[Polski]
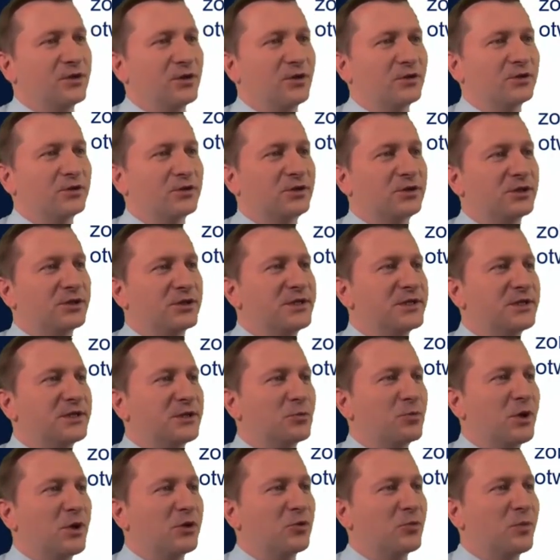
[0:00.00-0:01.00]
od
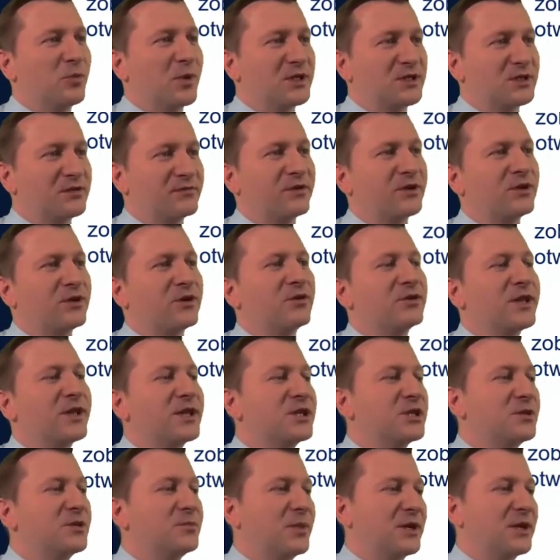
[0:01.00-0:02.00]
instrumentu bazowego, na
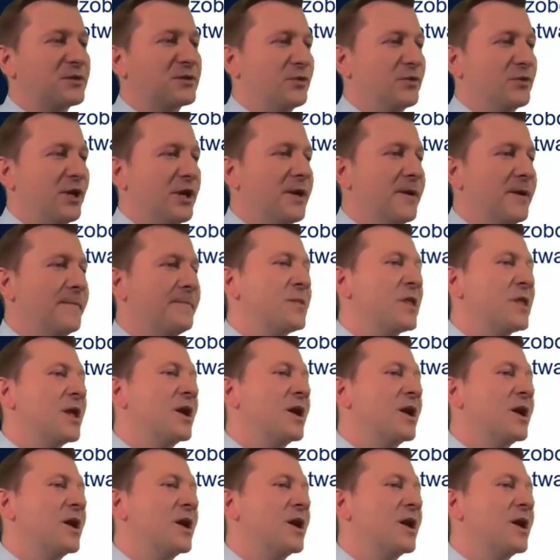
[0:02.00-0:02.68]
nich bazuje,